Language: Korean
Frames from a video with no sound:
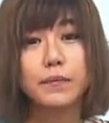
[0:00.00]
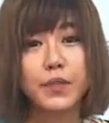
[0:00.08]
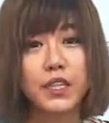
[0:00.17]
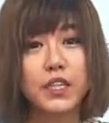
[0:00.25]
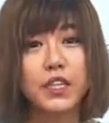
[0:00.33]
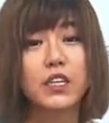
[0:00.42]

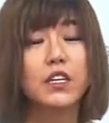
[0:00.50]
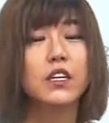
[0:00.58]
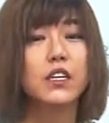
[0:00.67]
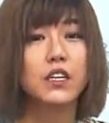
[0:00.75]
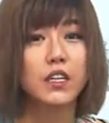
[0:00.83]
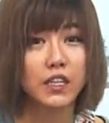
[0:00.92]
B,
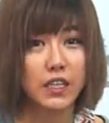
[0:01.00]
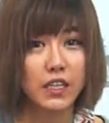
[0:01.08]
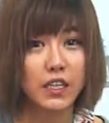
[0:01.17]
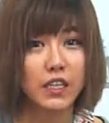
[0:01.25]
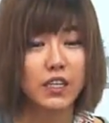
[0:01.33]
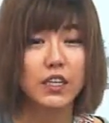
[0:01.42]

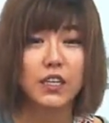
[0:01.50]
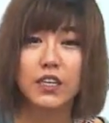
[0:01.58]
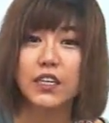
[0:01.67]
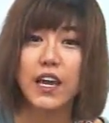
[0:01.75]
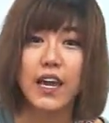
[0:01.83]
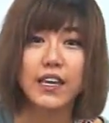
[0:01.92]
E
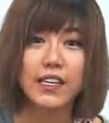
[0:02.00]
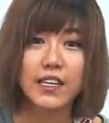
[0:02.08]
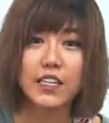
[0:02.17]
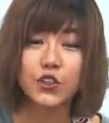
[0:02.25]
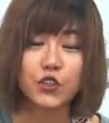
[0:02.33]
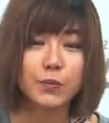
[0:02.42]
E, A,
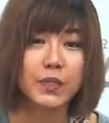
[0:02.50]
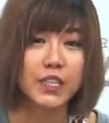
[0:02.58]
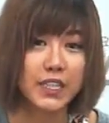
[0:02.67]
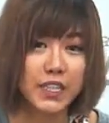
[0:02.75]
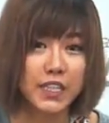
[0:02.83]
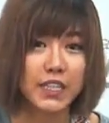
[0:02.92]
D, G, B,
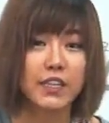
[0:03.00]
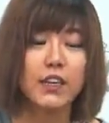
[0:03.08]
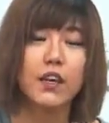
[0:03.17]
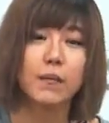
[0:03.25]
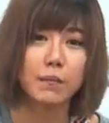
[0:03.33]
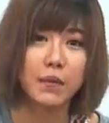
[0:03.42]
E
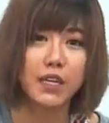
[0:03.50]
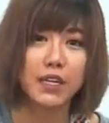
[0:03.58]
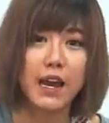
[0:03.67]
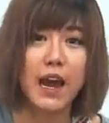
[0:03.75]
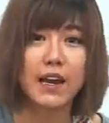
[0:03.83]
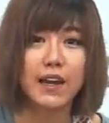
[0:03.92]

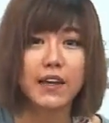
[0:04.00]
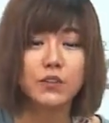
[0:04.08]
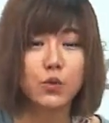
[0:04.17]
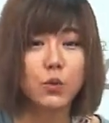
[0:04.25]
미랄의